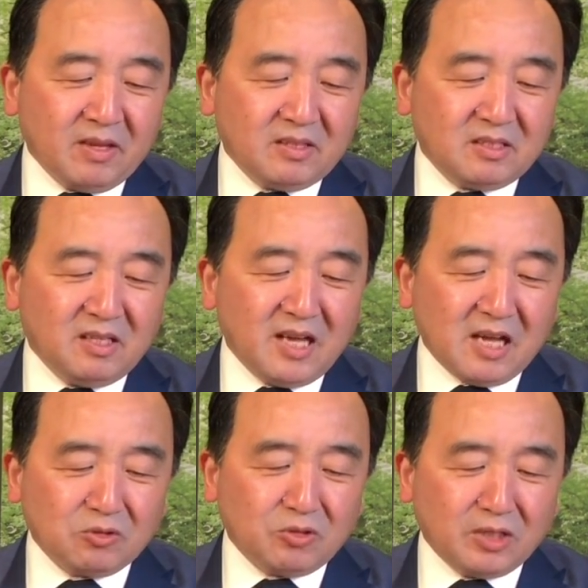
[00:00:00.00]
车
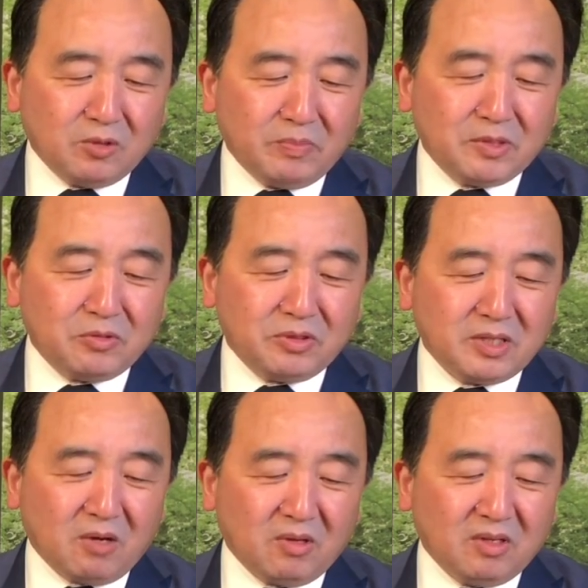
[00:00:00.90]
辆全都被取
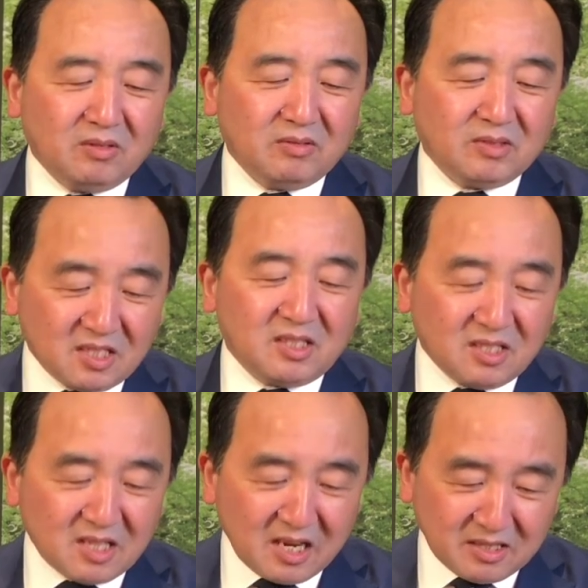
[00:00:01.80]
消了，这是
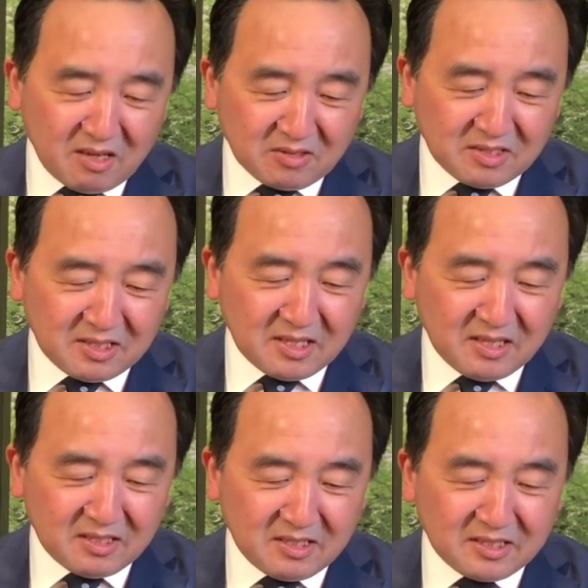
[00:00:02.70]
三个小时前
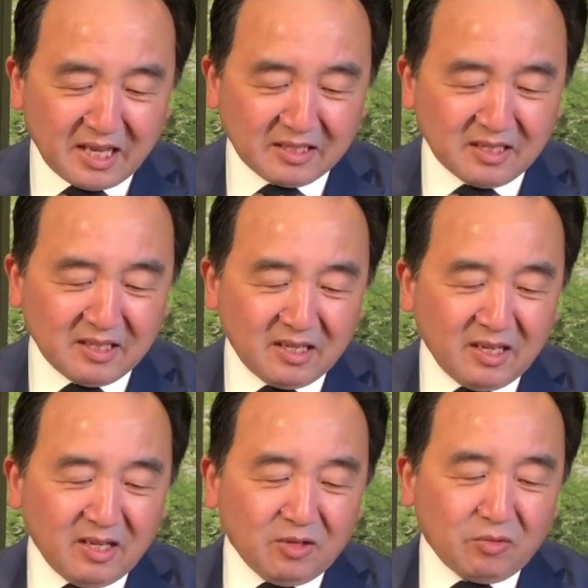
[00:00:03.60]
之前的。
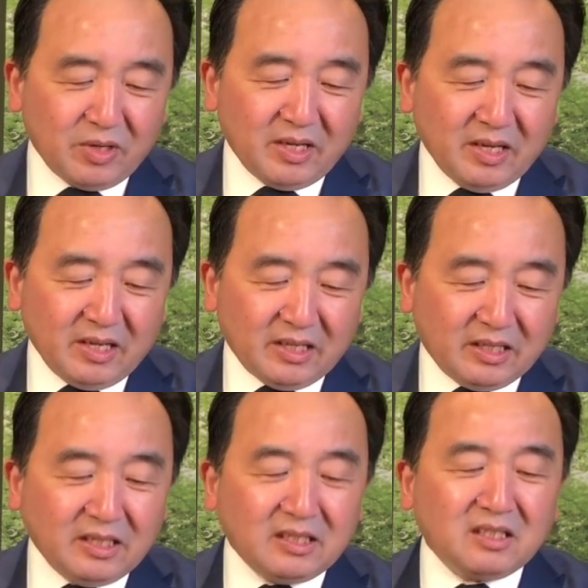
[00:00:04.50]
所以，
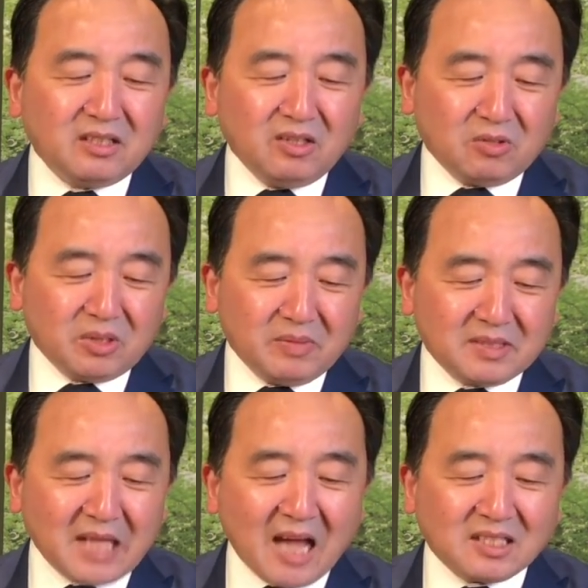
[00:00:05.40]
一定有什么
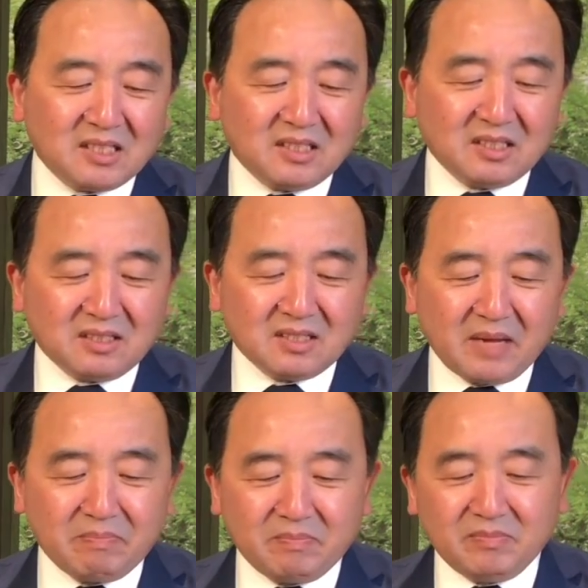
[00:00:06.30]
大事情
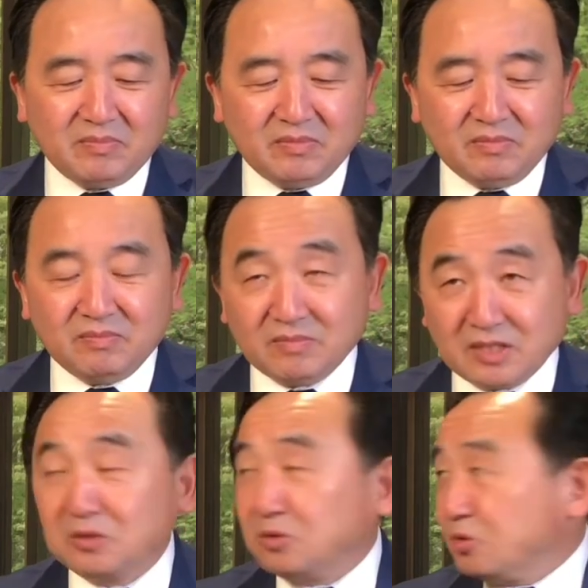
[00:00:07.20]
在。
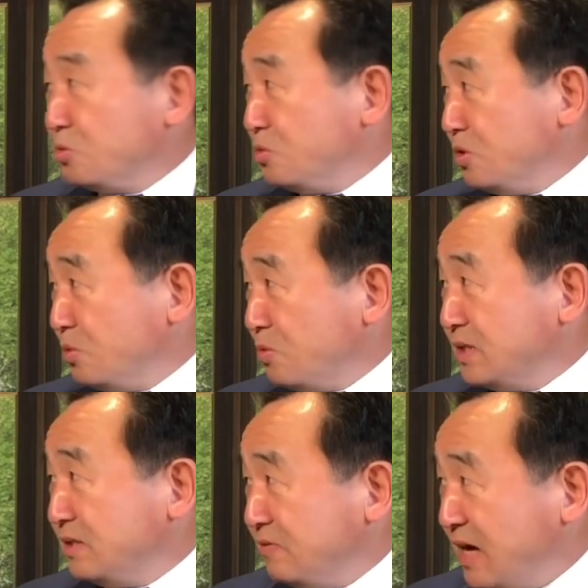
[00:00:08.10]
跟中共有
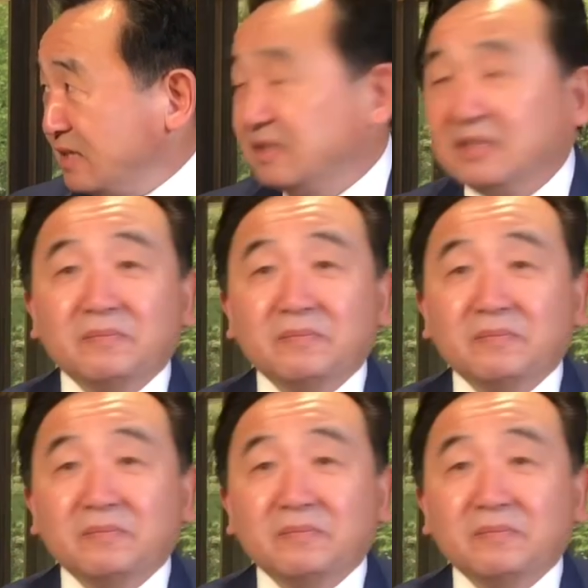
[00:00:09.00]
关系发生了。